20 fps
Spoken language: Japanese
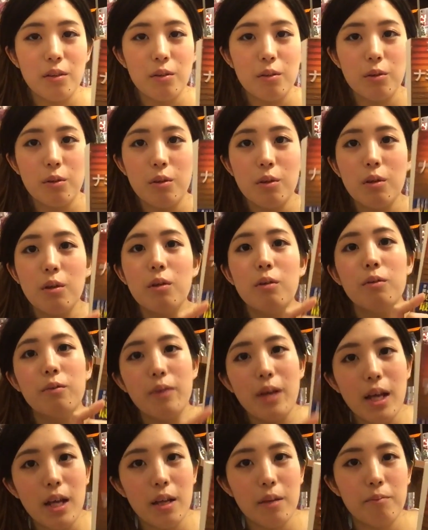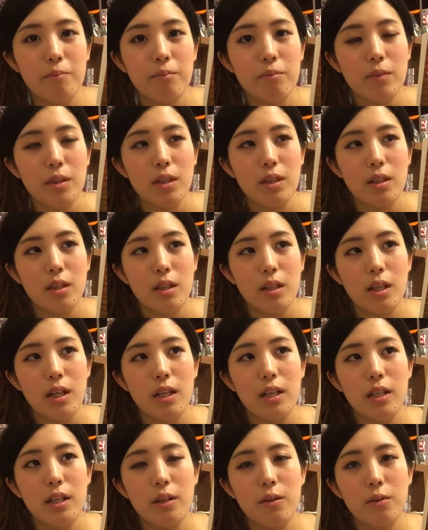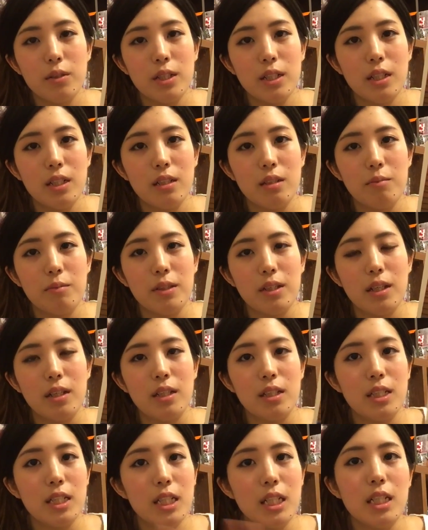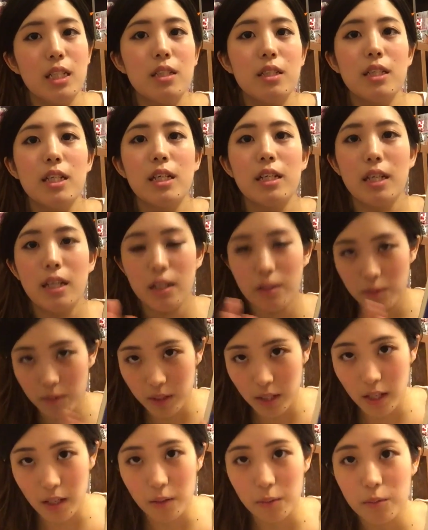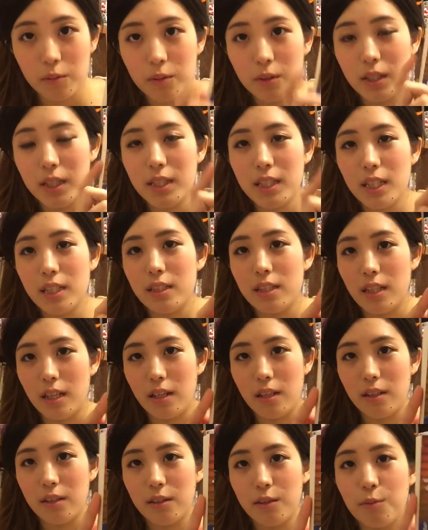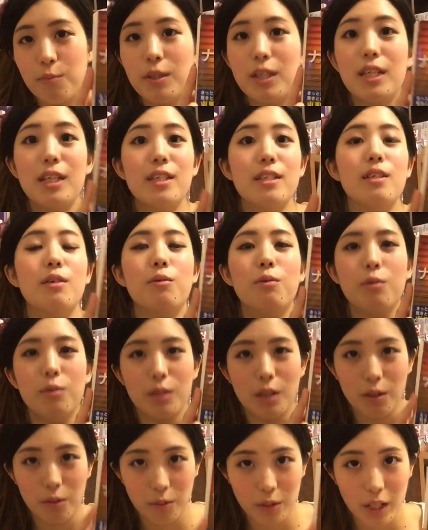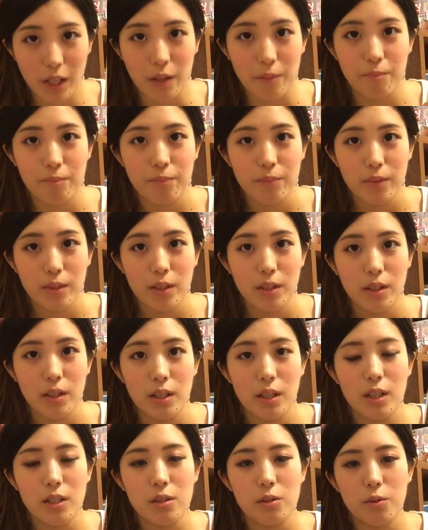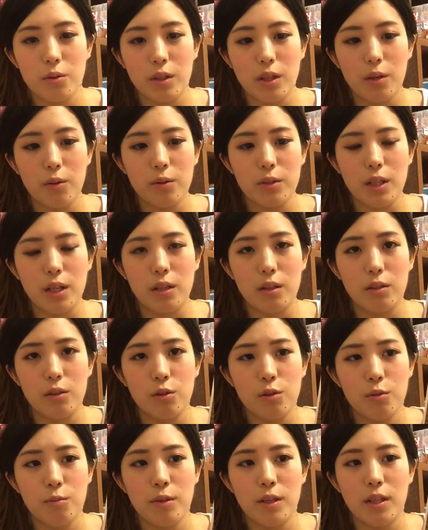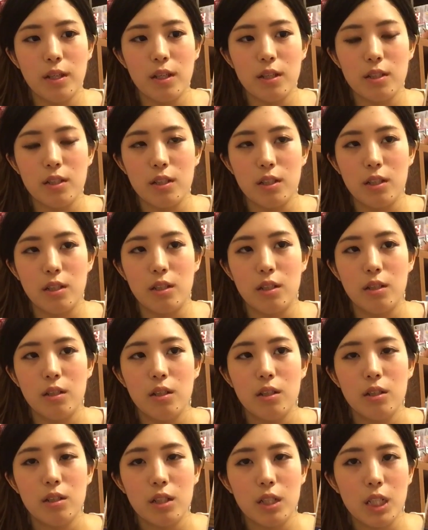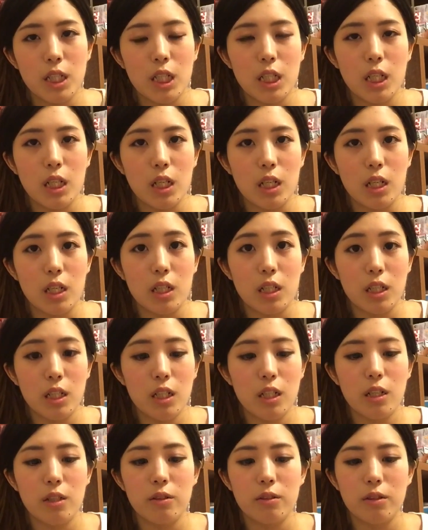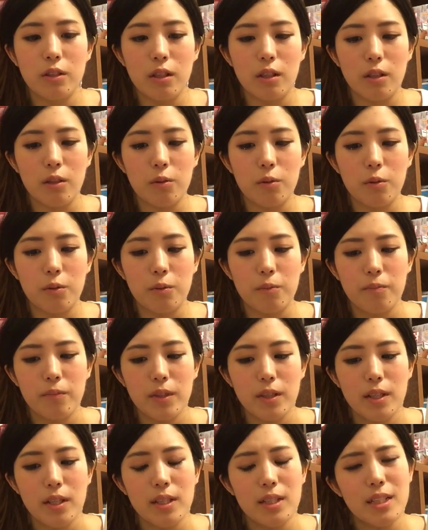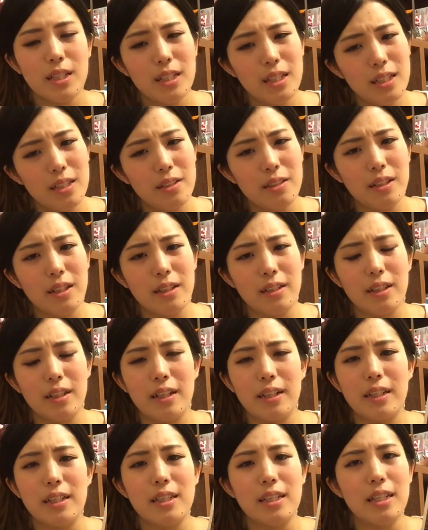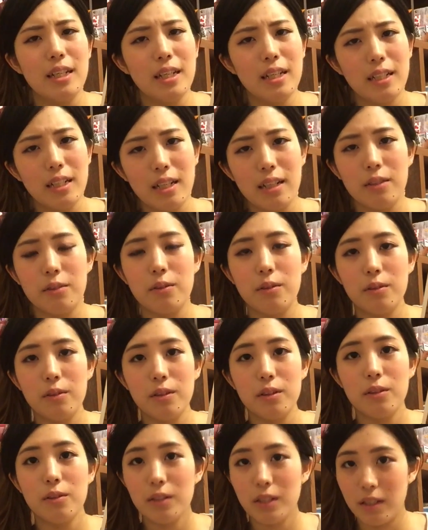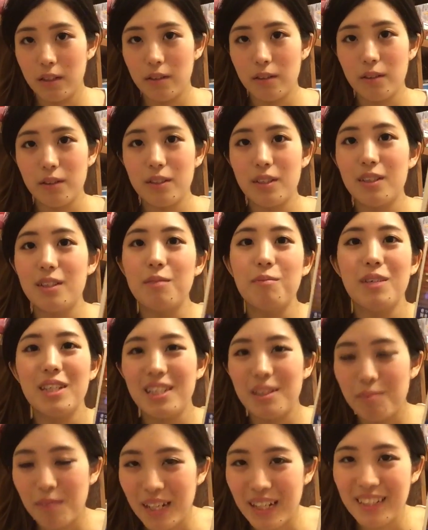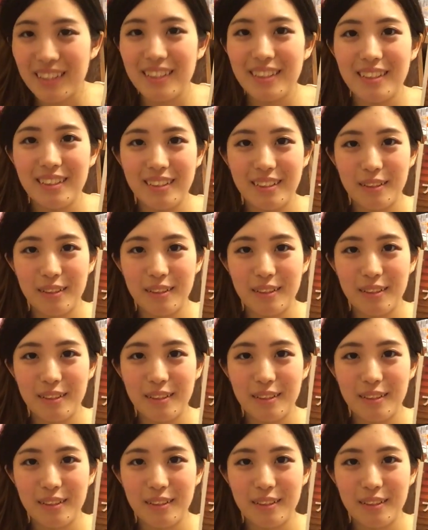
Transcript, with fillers: この本は、ガリレオシリーズみたいにシリーズじゃないので、この一冊で読み切れちゃう本なので、東野圭吾さん有名だし、人気だから気になるんだけど、シリーズには手が出せないなという人におすすめします。